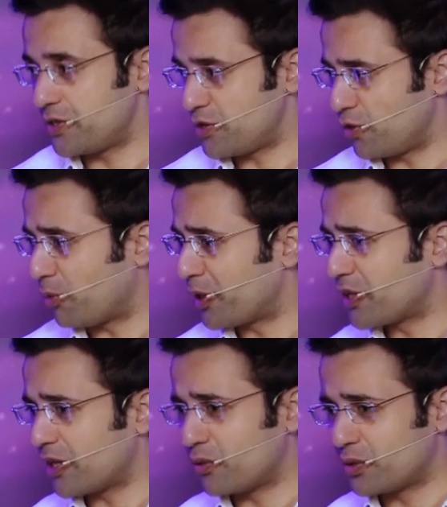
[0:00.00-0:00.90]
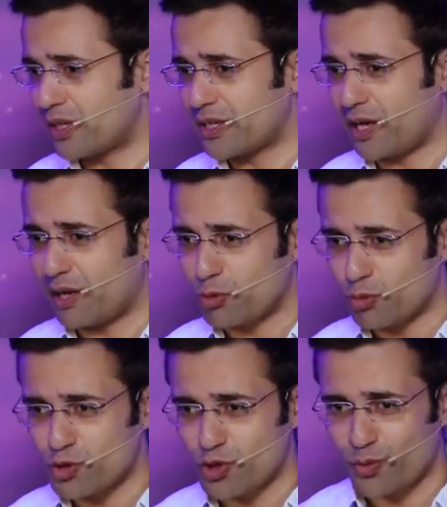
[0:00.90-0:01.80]
वैसे नॉर्मली क्या होता है कि आप
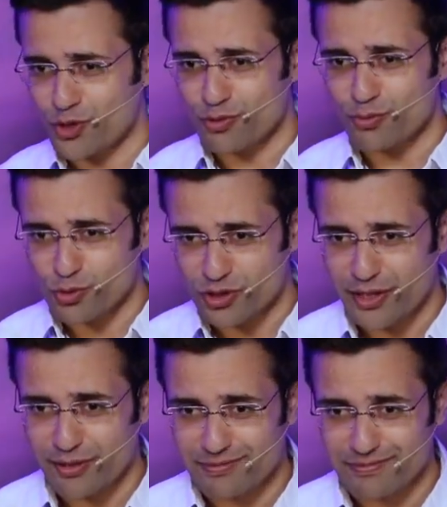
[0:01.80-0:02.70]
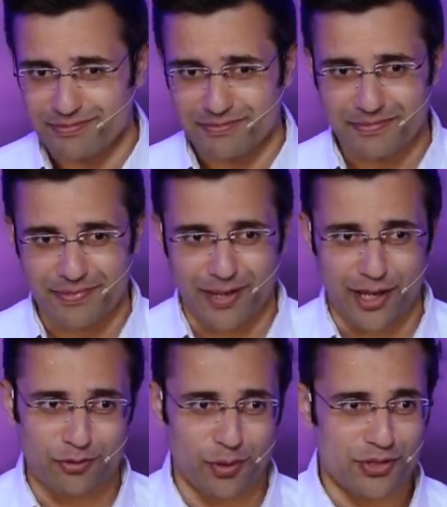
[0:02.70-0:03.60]
लोग मुझसे क्वेश्चन पूछते हैं
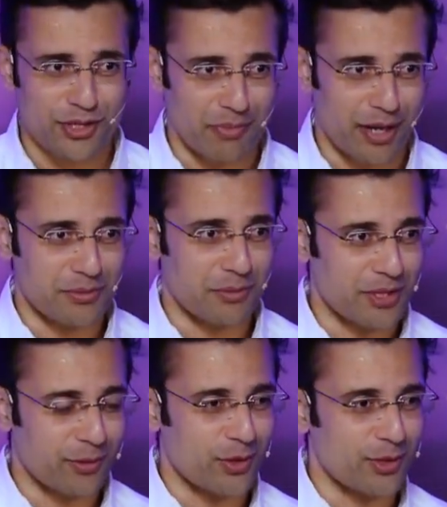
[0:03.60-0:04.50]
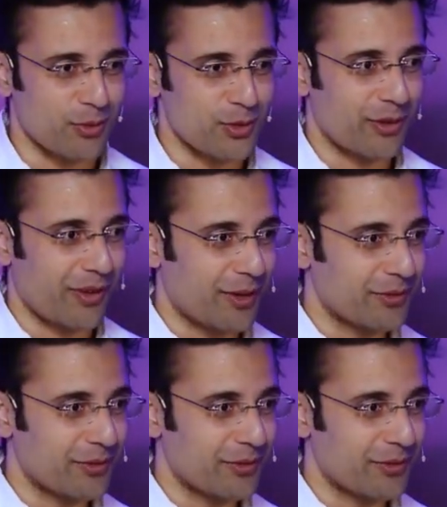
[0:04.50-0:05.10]
आज फॉर अ चेंज मैं आप सबसे एक क्वेश्चन पूछने वाला